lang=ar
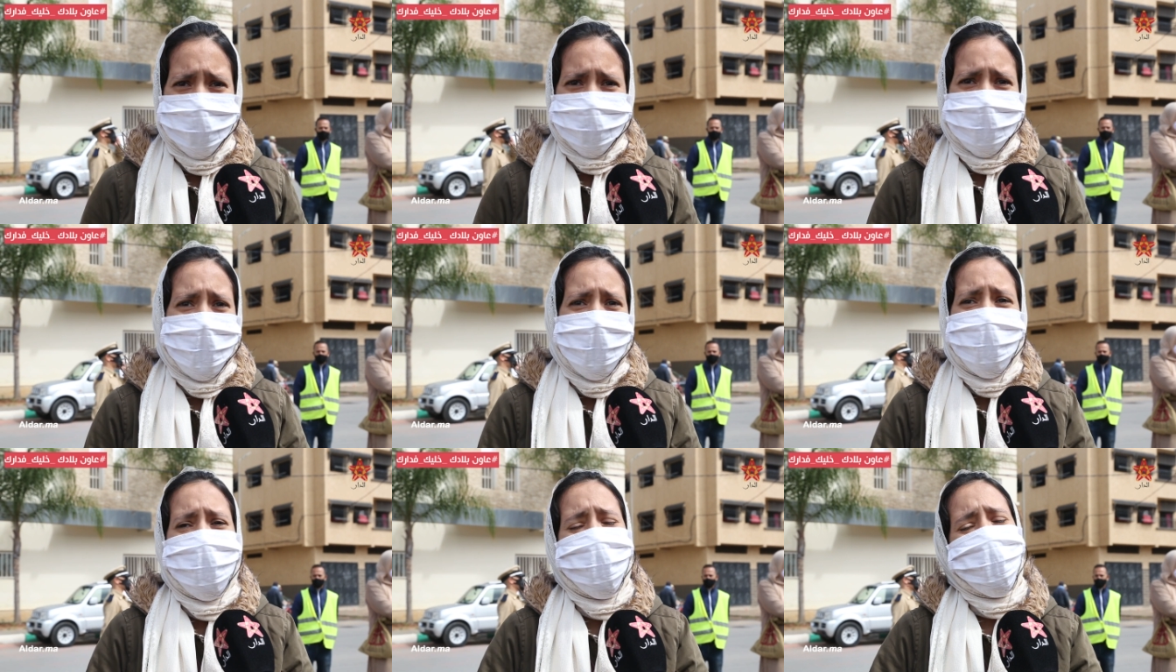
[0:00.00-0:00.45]

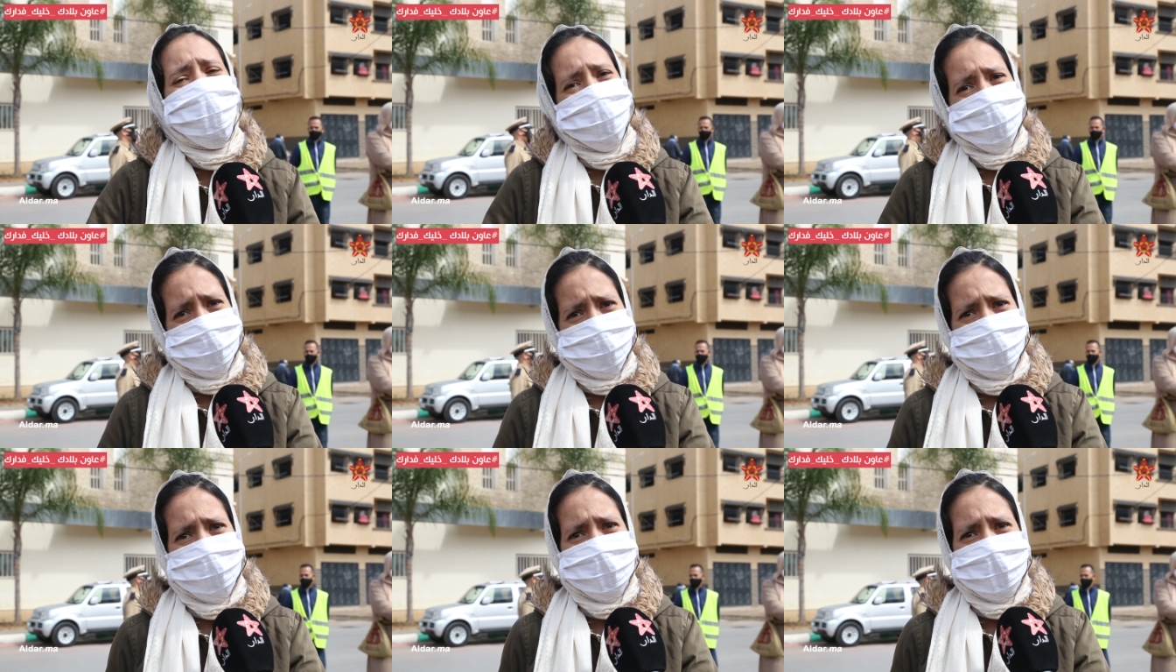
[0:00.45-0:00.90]
ضاعوا
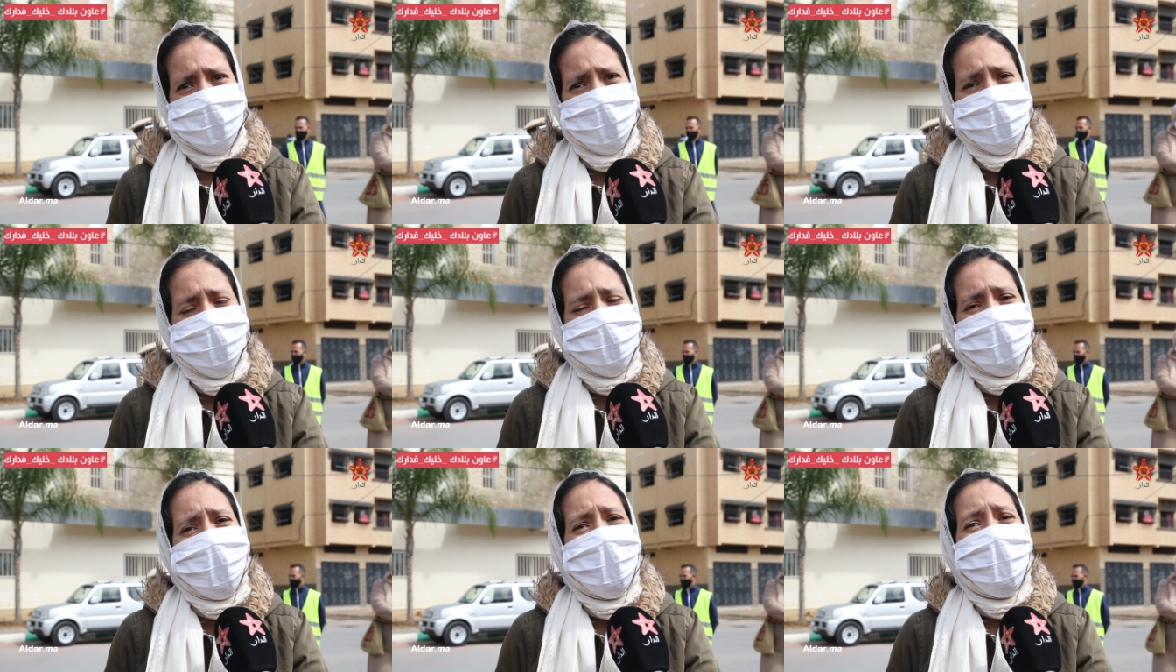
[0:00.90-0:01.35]
ونزيدوا مازال
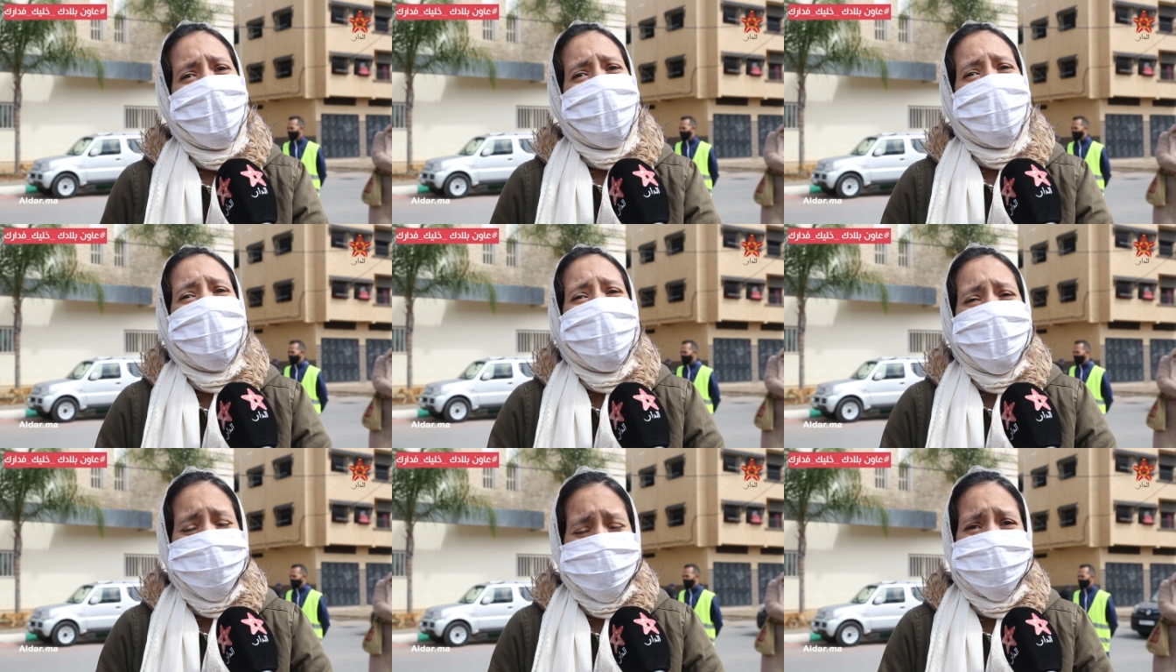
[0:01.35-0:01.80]
حنا
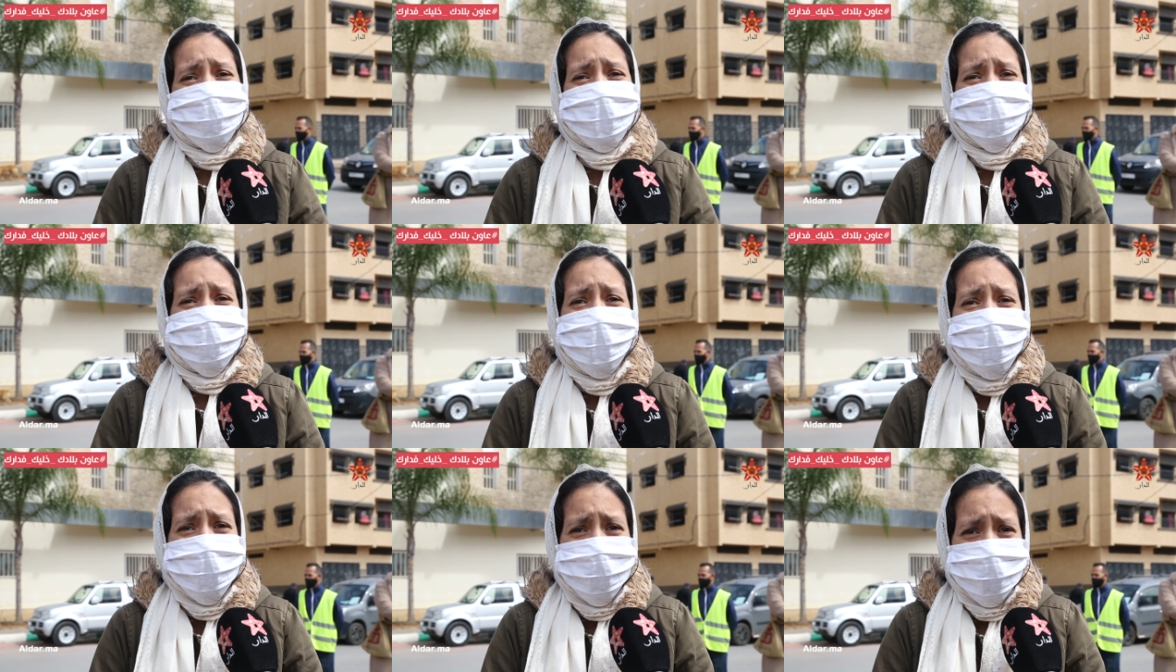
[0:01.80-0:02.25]
ومازال
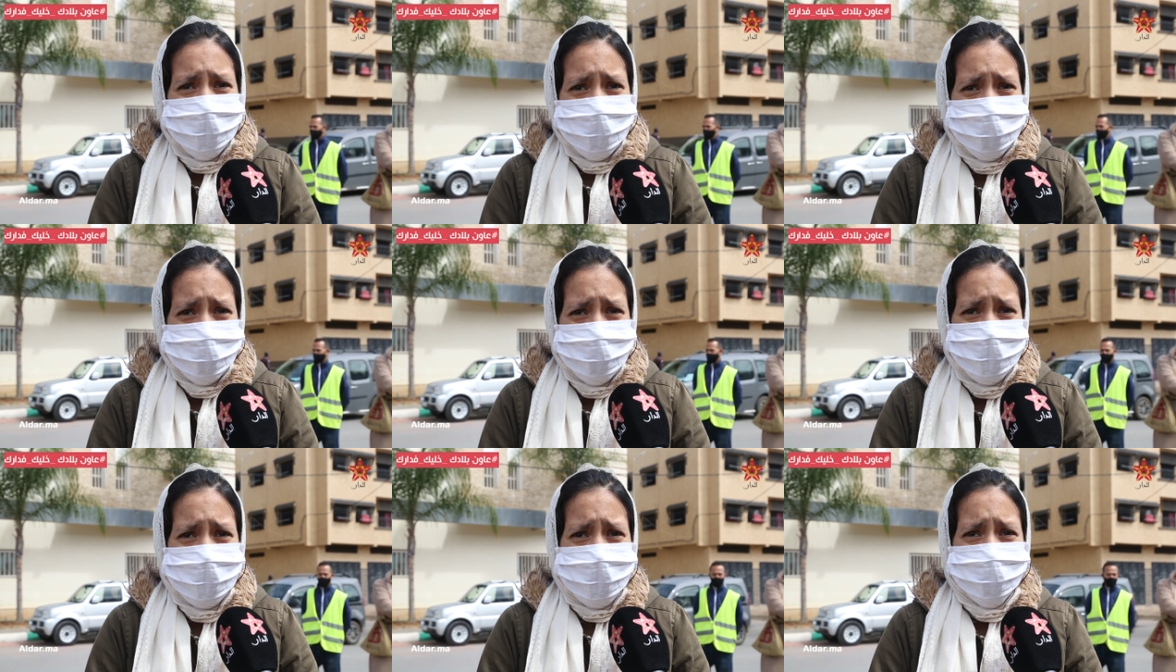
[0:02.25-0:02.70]
تضامنا
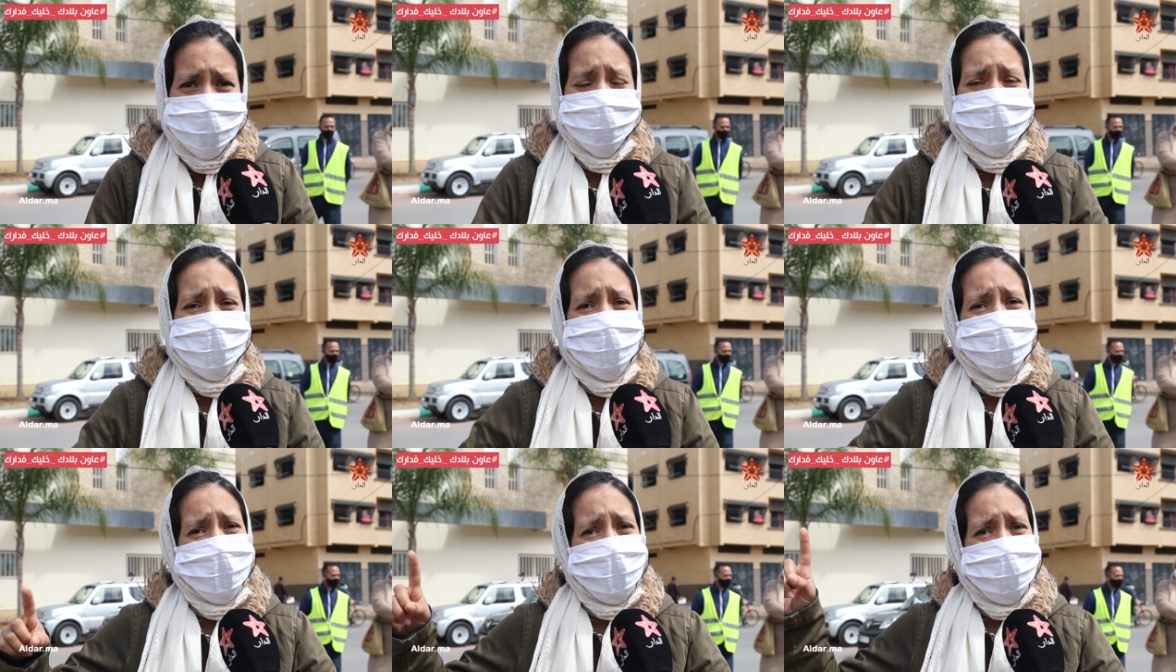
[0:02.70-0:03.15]
منا
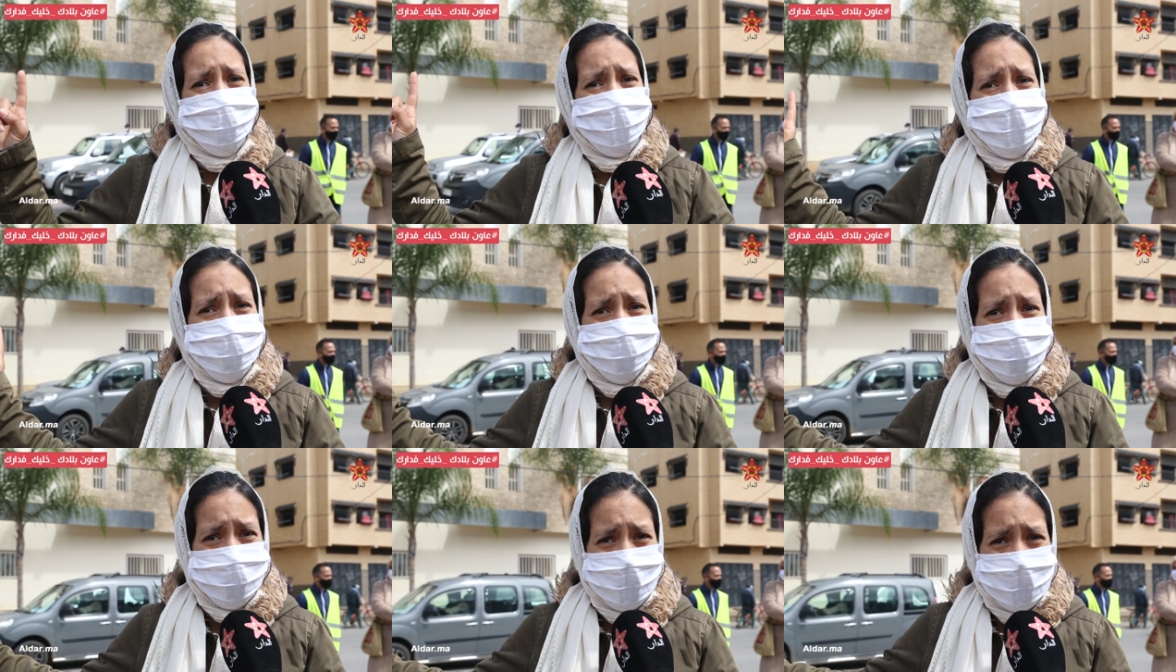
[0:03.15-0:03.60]
وتضامنا
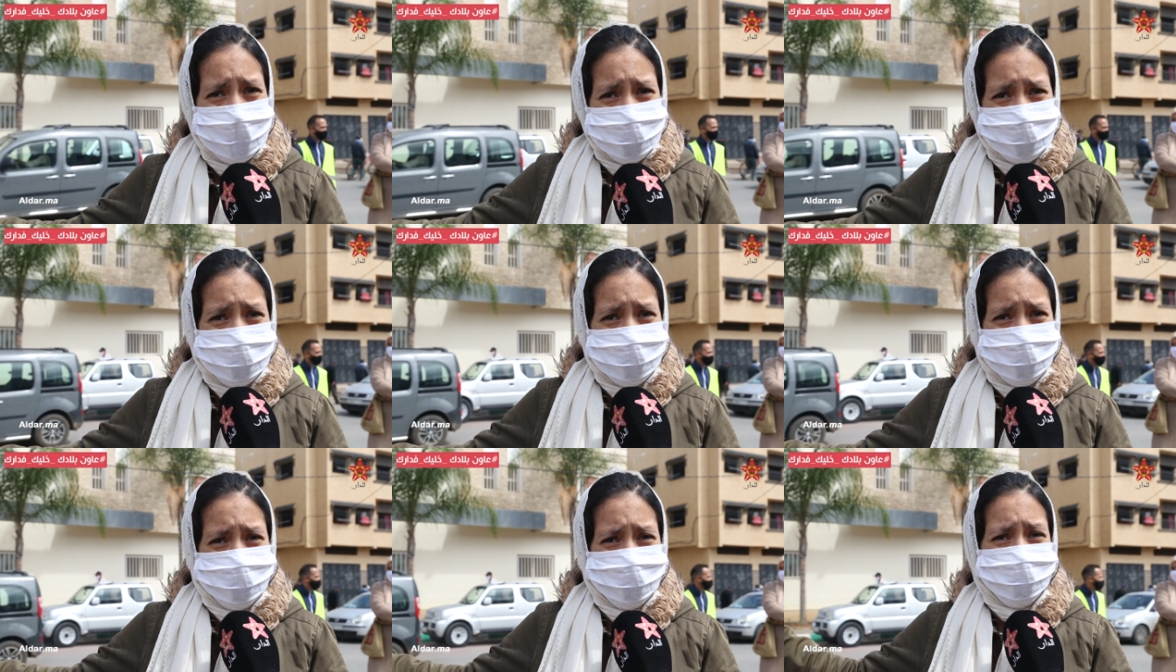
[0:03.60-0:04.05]
مع
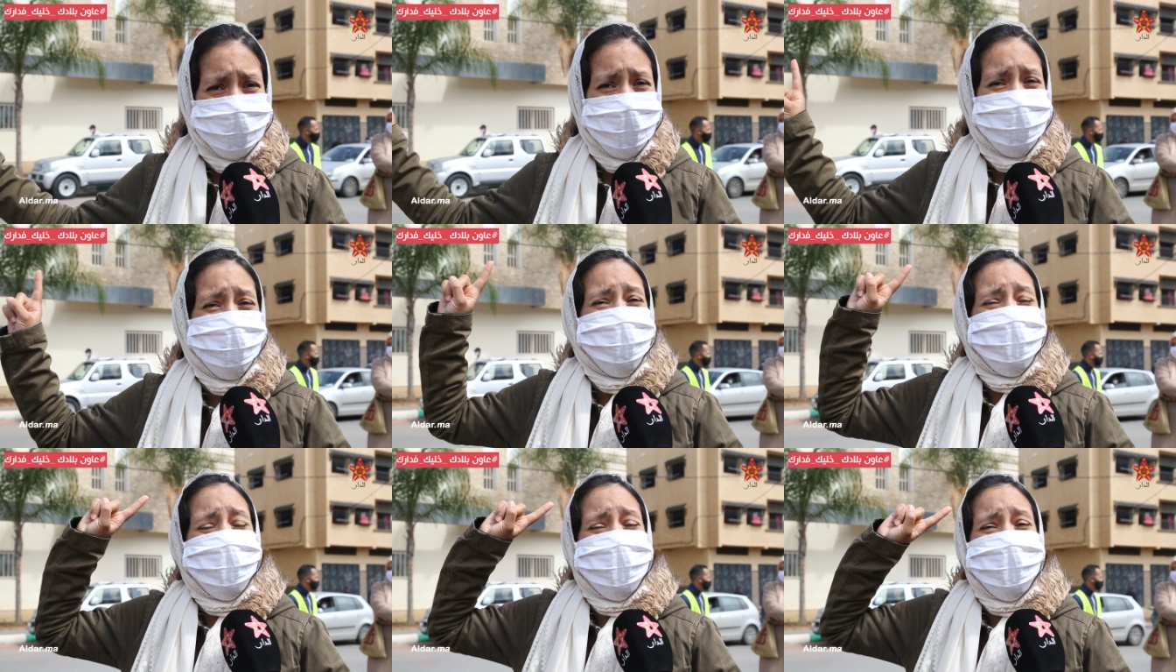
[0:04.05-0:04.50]
الاساتذه
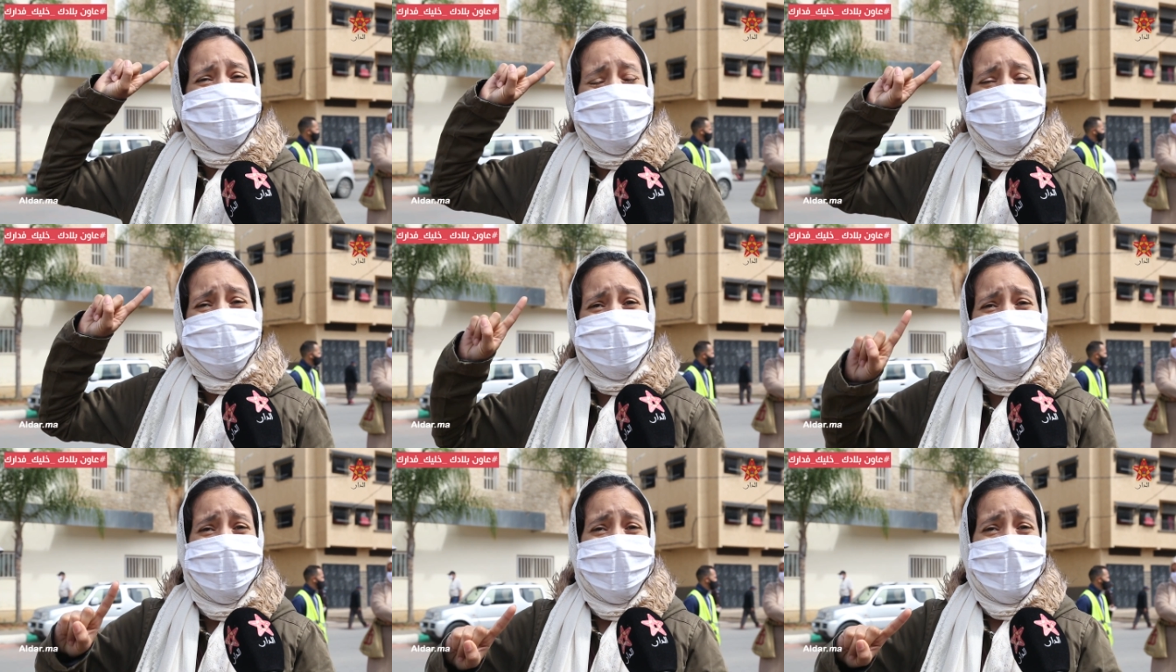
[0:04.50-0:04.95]

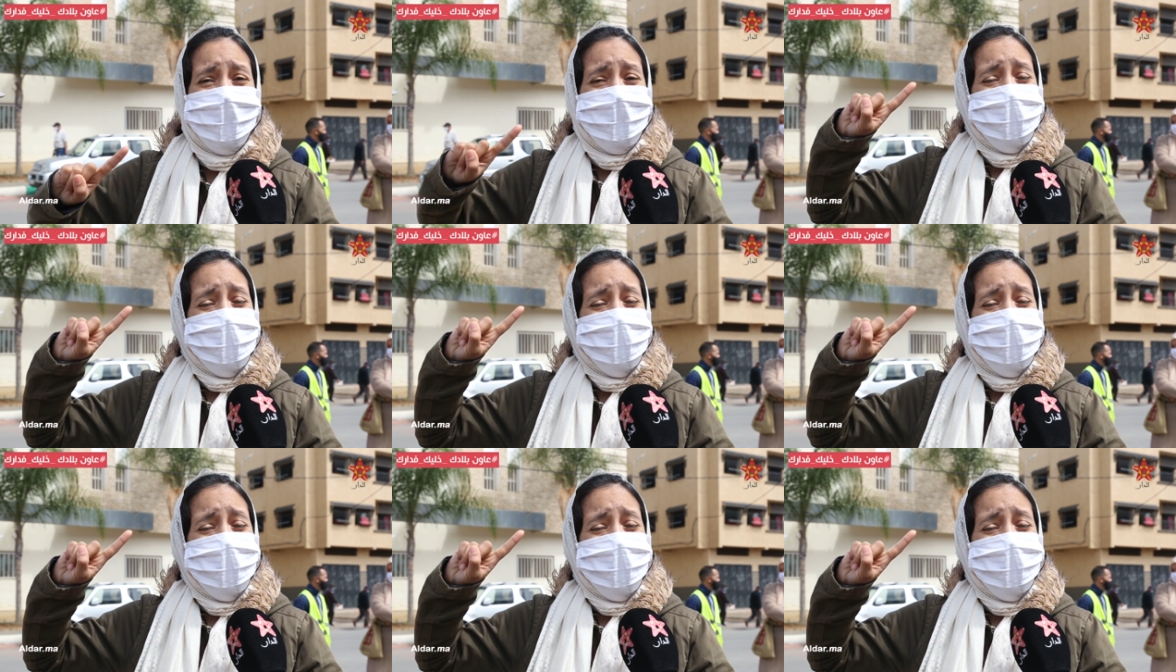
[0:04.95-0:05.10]
وتضامنا